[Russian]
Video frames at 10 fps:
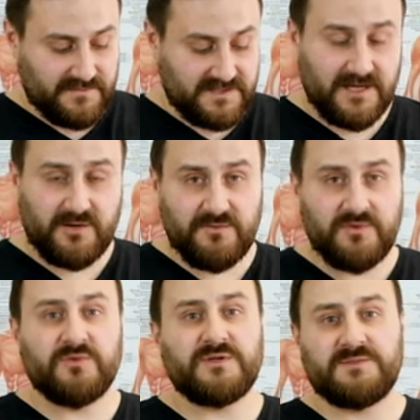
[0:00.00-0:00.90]

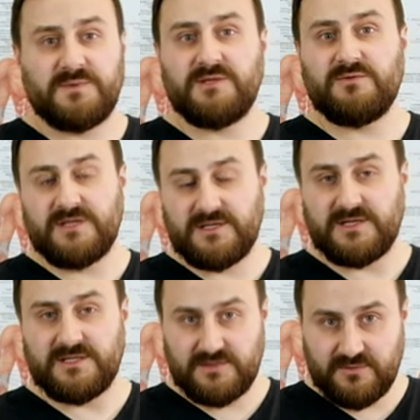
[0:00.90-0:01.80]
здоровую испытывают
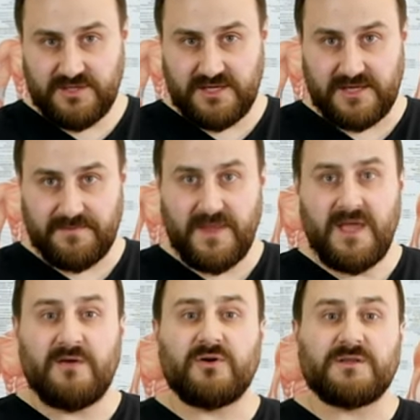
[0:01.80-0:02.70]
некоторые затруднения.
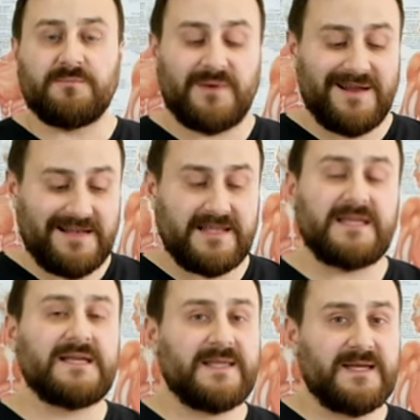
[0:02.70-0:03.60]
Вот, правильное
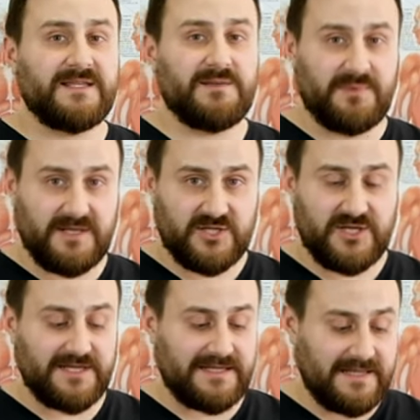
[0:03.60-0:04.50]
и корректное
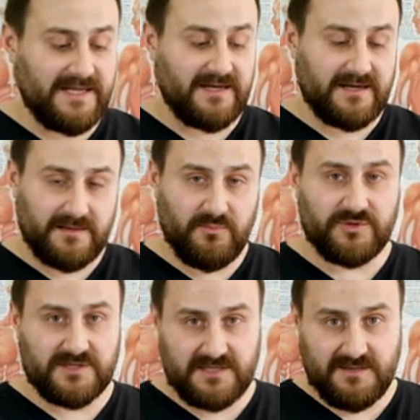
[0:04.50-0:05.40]
положение для
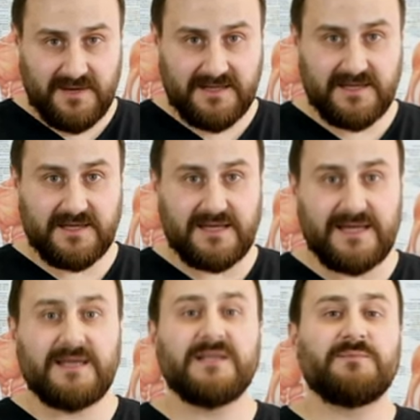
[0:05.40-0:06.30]
работы с лопаткой –
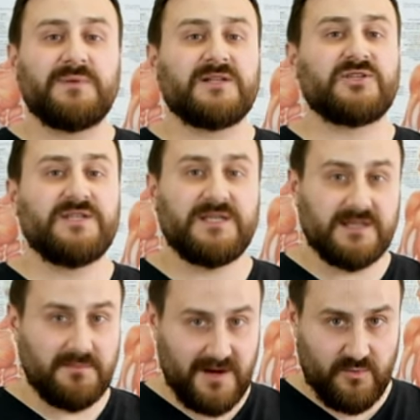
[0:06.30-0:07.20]
это положение
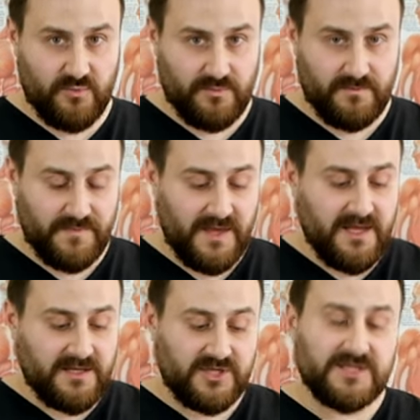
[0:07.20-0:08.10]
на боку.
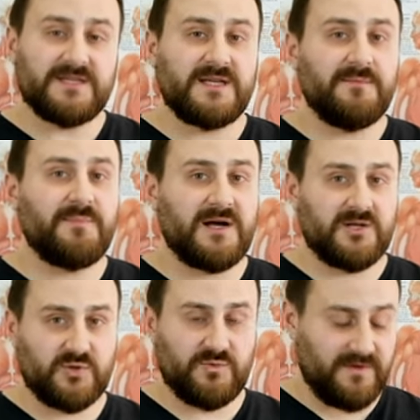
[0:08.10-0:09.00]
Сейчас я
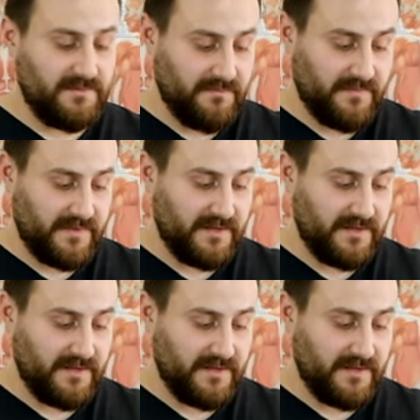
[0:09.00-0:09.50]
покажу вам,